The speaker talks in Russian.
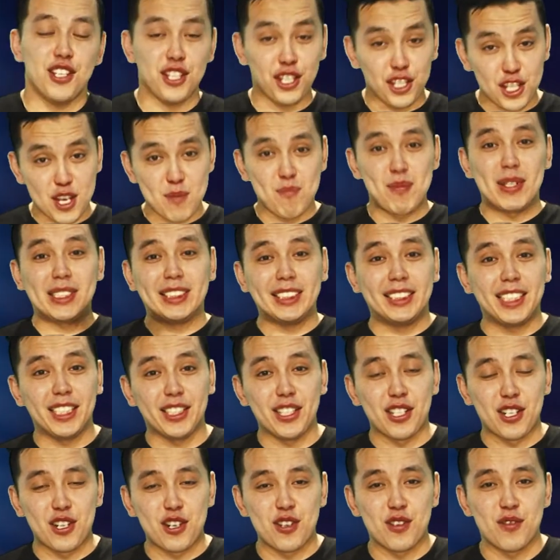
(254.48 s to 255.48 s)
И
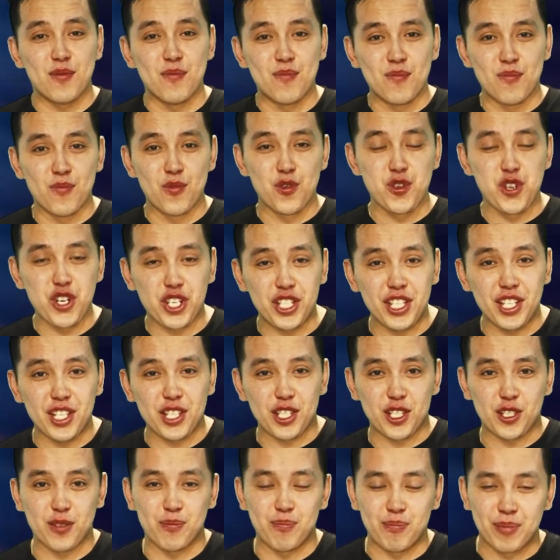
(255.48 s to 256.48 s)
напоследок, мужики,
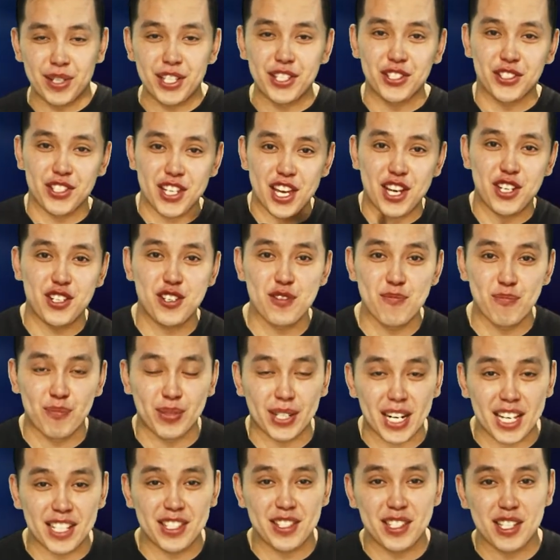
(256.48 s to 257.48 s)
с предстоящим
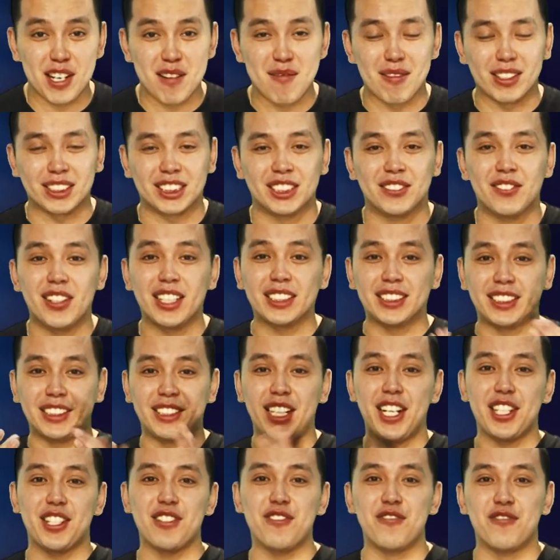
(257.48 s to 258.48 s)
праздником от
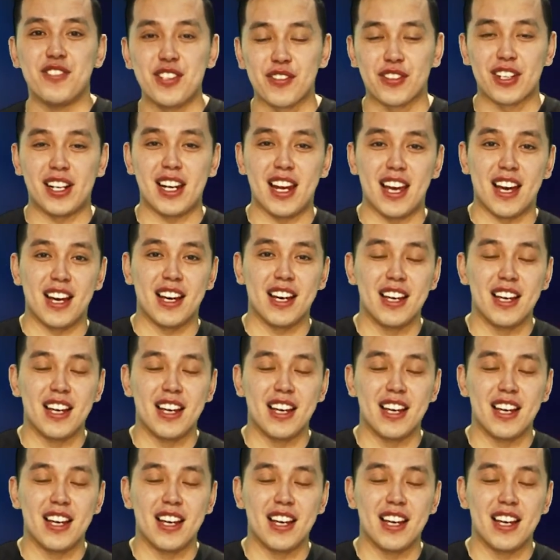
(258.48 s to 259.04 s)
23 февраля.